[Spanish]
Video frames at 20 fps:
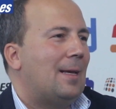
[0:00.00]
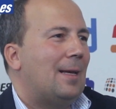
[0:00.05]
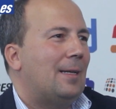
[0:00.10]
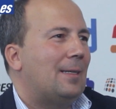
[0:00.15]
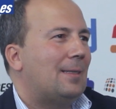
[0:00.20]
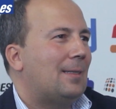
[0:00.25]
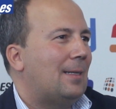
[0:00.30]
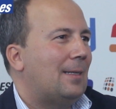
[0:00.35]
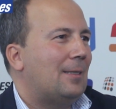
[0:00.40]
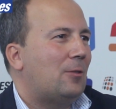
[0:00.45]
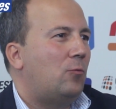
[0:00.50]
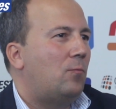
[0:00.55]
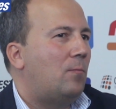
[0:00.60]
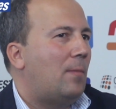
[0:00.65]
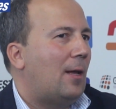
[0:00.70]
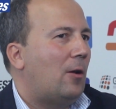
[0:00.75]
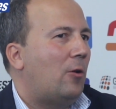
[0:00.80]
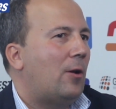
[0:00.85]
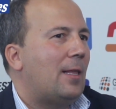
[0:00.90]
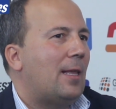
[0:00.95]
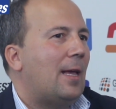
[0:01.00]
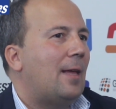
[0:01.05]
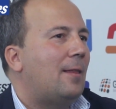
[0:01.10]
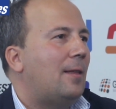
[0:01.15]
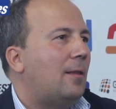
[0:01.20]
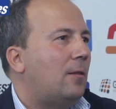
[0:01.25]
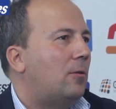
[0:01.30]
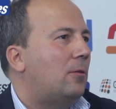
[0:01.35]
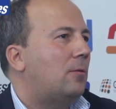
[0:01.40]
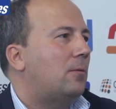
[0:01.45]
es, un valor
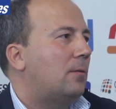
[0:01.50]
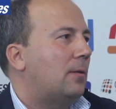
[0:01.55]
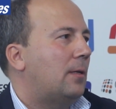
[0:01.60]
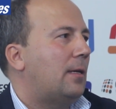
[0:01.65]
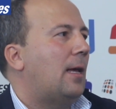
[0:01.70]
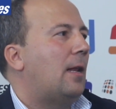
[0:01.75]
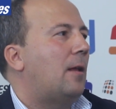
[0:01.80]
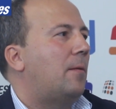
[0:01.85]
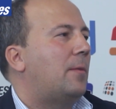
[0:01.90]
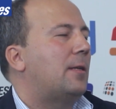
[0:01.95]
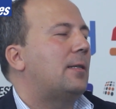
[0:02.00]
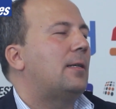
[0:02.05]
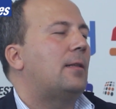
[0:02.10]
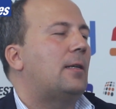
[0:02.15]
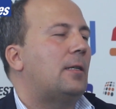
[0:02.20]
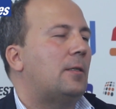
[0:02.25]
añadido que a la empresa de